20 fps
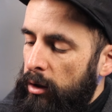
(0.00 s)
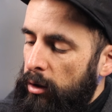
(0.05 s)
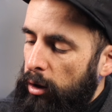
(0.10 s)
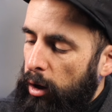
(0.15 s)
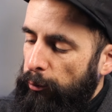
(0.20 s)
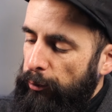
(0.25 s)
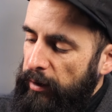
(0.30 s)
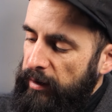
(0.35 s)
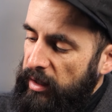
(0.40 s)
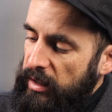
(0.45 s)

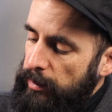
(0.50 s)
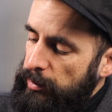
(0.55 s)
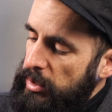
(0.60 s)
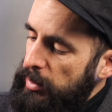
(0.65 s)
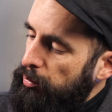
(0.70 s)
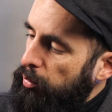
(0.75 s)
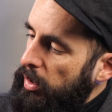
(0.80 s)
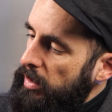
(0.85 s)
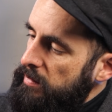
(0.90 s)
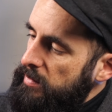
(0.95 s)
Enfin, dernier petit
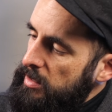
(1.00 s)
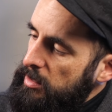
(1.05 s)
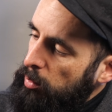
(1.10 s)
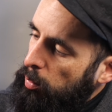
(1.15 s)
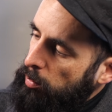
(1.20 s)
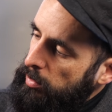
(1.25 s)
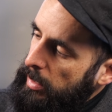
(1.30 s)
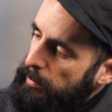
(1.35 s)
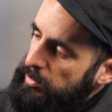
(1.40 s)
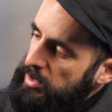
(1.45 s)
point ici,
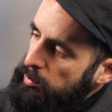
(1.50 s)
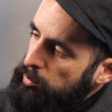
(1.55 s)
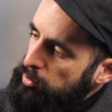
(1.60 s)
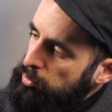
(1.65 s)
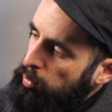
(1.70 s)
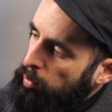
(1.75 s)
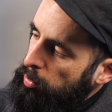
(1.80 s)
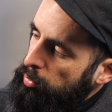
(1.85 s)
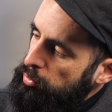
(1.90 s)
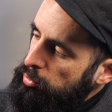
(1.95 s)
on a un petit
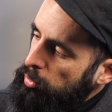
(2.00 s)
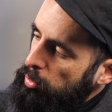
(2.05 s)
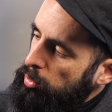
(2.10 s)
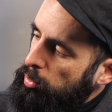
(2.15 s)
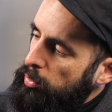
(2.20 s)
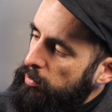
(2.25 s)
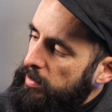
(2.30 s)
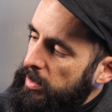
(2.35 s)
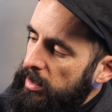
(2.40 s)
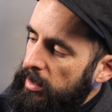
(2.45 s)
bouton sur le
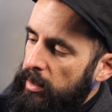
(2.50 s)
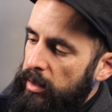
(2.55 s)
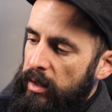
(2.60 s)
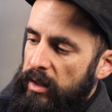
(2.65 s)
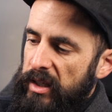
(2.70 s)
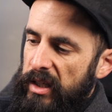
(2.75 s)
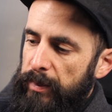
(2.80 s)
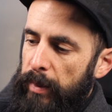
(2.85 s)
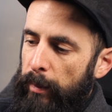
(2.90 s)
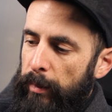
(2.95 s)
côté
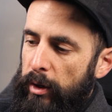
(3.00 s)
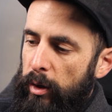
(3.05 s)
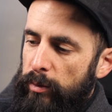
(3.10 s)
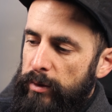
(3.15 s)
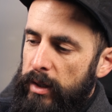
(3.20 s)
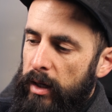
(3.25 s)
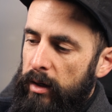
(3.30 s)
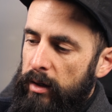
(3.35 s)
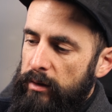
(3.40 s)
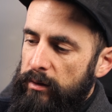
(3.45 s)
permet comme
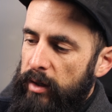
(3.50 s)
ça